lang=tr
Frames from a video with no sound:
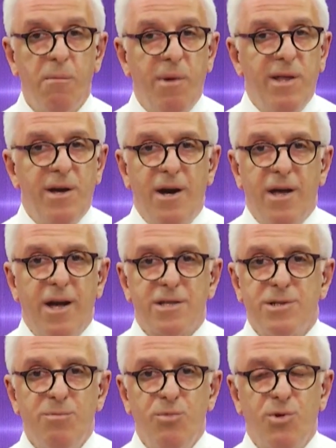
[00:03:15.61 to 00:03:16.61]
Ben
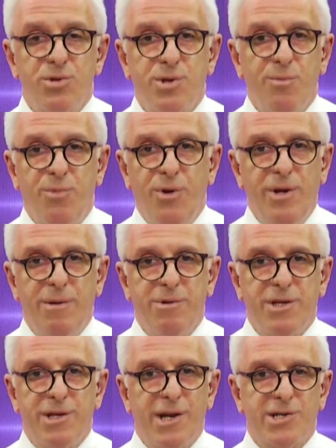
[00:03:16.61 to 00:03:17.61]
hayatım boyunca böyle
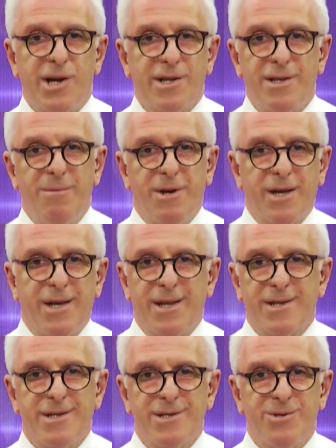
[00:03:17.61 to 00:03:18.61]
bir yasaklama
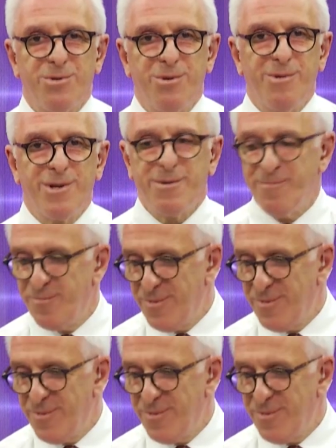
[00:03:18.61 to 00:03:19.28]
gerekçesi duymadım.